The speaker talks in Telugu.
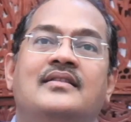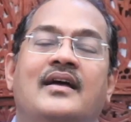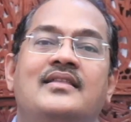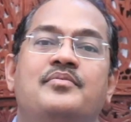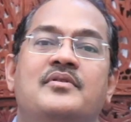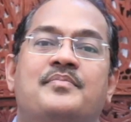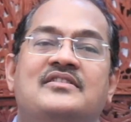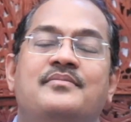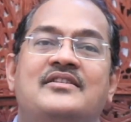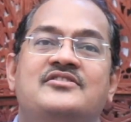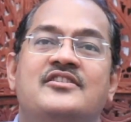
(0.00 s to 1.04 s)
దాదాపుగా ప్రతి
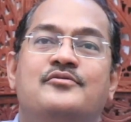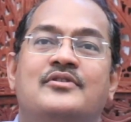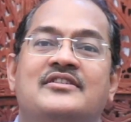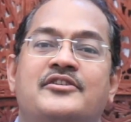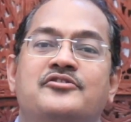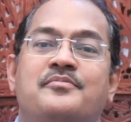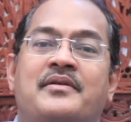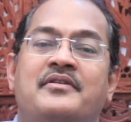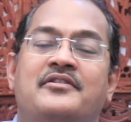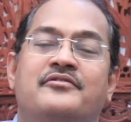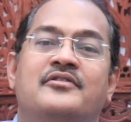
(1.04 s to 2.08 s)
మనిషికి కూడా
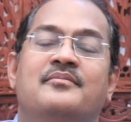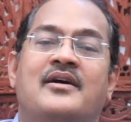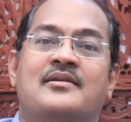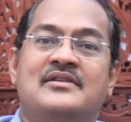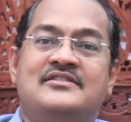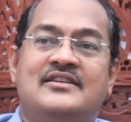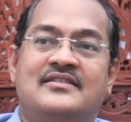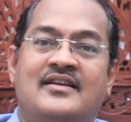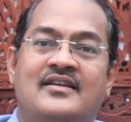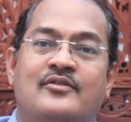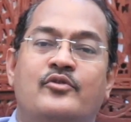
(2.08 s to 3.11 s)
జన్యుపరమైనటువంటి మార్పుల చేత
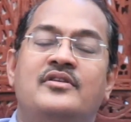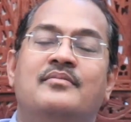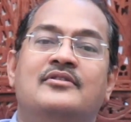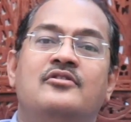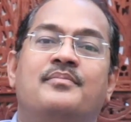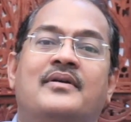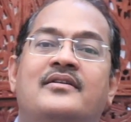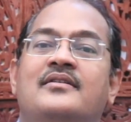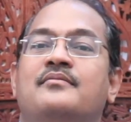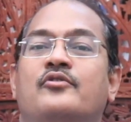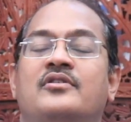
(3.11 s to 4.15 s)
కొన్ని మందులు
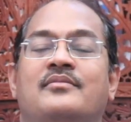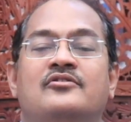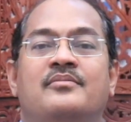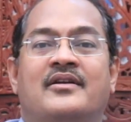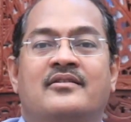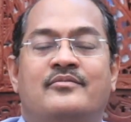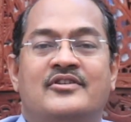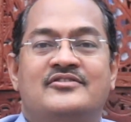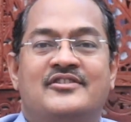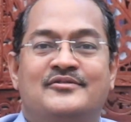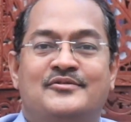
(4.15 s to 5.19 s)
పడడం కొన్ని మందులు
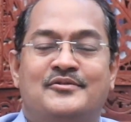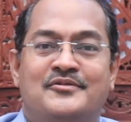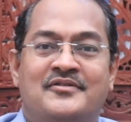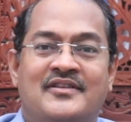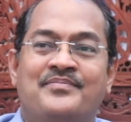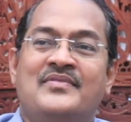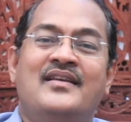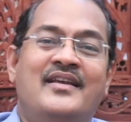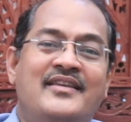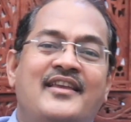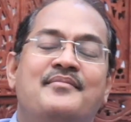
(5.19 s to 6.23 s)
పడకపోవడం జరుగుతూ ఉంటుంది
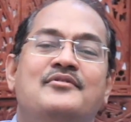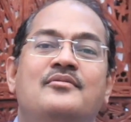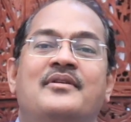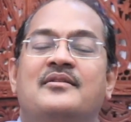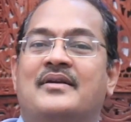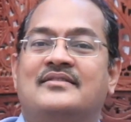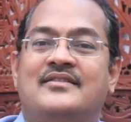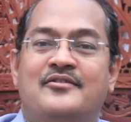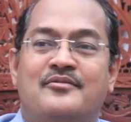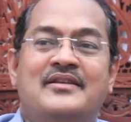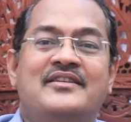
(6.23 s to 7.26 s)
ఏ మందులు మనకు
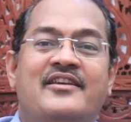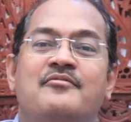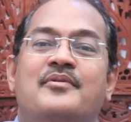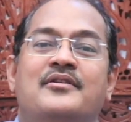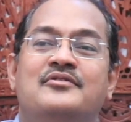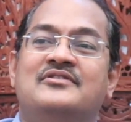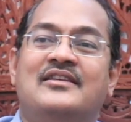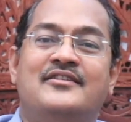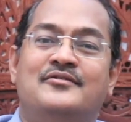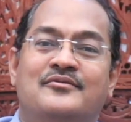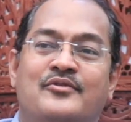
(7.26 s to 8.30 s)
పడతాయో మనకి ఏవి పడవో
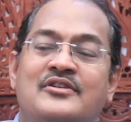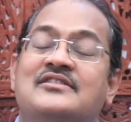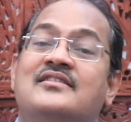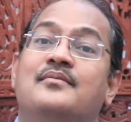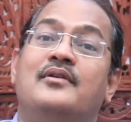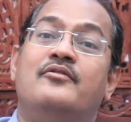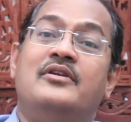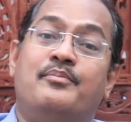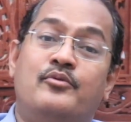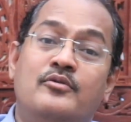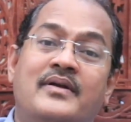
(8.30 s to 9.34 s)
తెలియదు కొన్ని సందర్భాల్లో
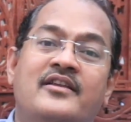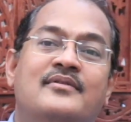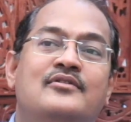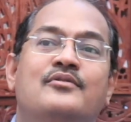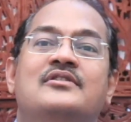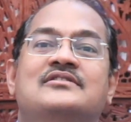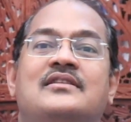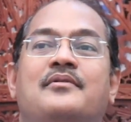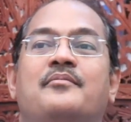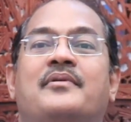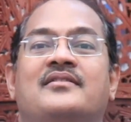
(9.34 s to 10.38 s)
ఎప్పుడు పడే మందులు కొన్ని
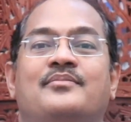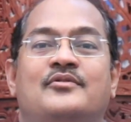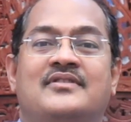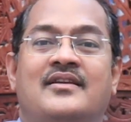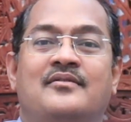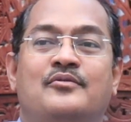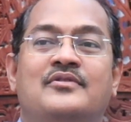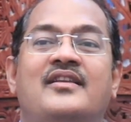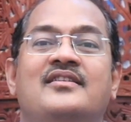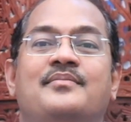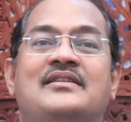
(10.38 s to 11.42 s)
సందర్భాల్లో పడకపోతాయి
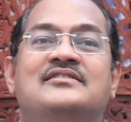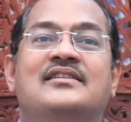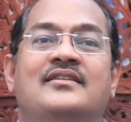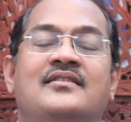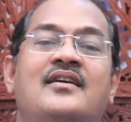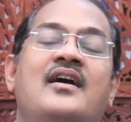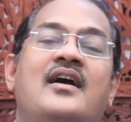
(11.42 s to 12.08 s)
ఉదాహరణకి పెన్సిలిన్